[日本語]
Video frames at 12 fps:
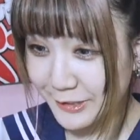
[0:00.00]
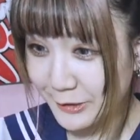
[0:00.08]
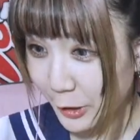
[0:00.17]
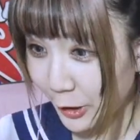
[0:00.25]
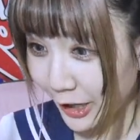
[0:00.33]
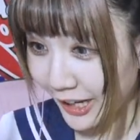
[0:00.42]
ご
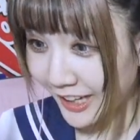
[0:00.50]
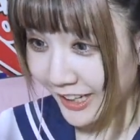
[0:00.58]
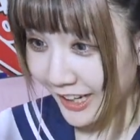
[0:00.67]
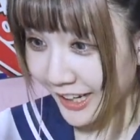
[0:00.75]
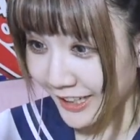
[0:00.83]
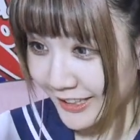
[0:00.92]
いえ、な
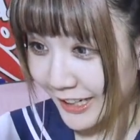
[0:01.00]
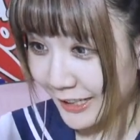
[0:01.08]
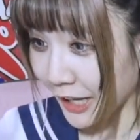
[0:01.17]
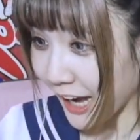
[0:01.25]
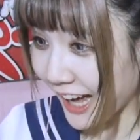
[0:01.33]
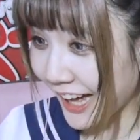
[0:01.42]
に
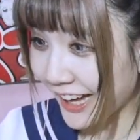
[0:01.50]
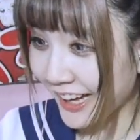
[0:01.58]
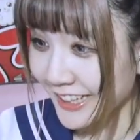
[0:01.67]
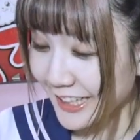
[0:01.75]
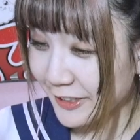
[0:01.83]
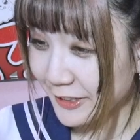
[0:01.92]

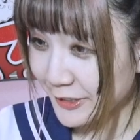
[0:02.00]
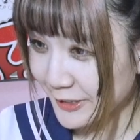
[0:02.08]
あいるいる